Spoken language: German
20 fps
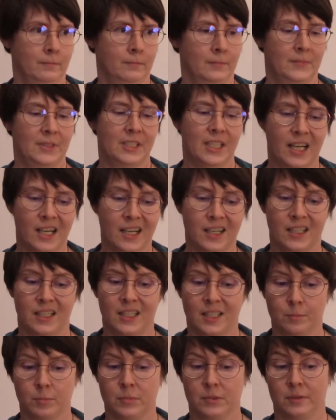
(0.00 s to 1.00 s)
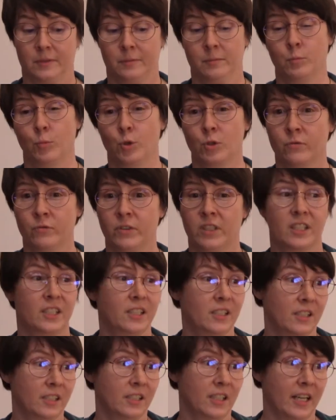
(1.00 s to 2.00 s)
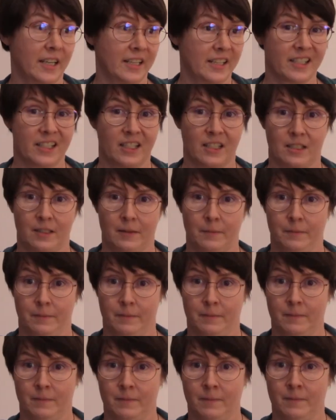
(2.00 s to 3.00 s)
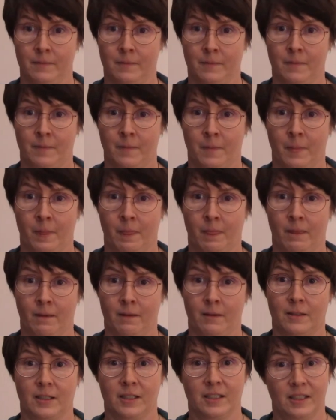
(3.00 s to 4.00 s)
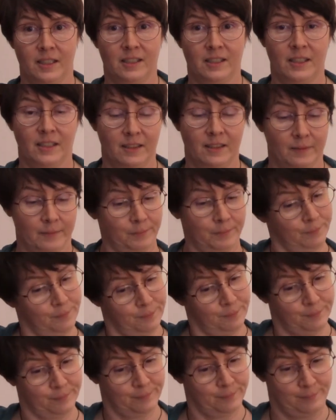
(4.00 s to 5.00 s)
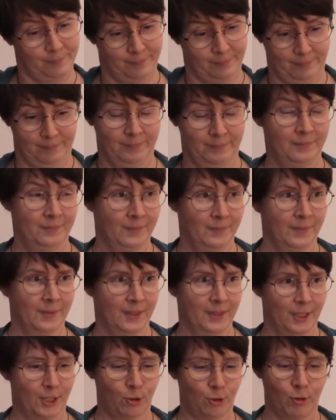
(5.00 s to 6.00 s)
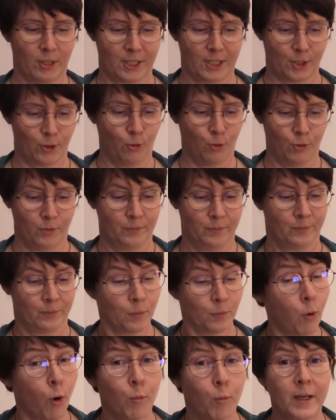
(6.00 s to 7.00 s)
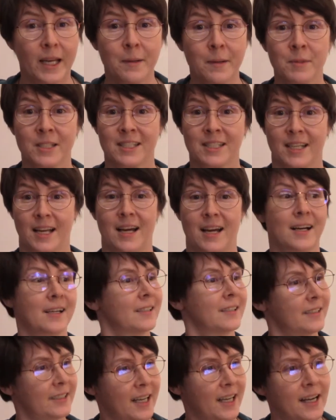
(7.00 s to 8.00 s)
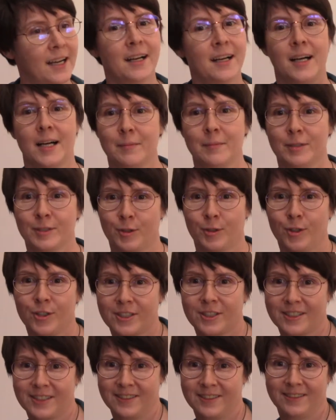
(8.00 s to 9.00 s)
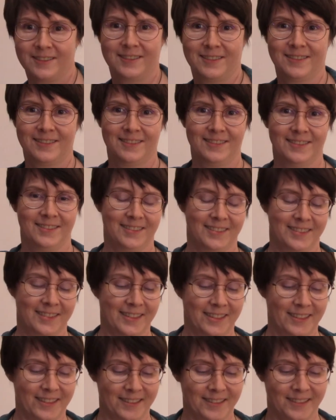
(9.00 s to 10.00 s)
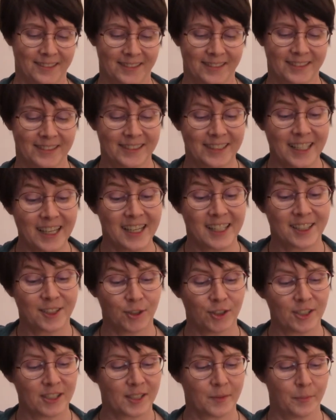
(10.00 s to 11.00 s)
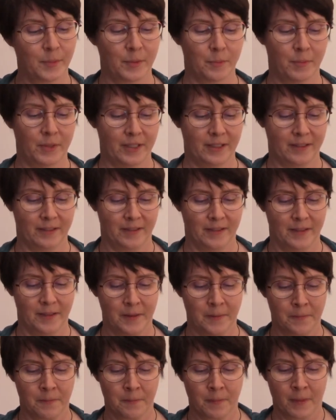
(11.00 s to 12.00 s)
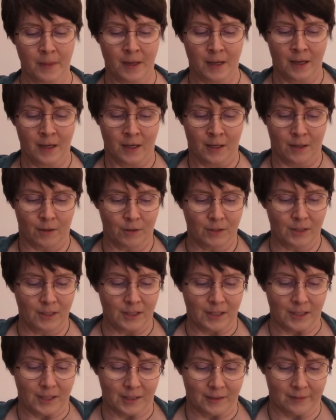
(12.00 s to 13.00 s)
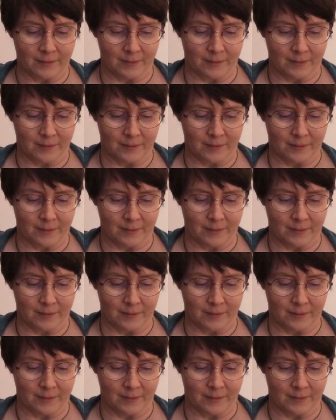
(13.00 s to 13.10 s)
Ja, aber müssen wir richtig einsetzen. In der richtigen Situation. Problem ist da. Ja, aber Gott. Ja, ja Gott ist mit mir. Und ich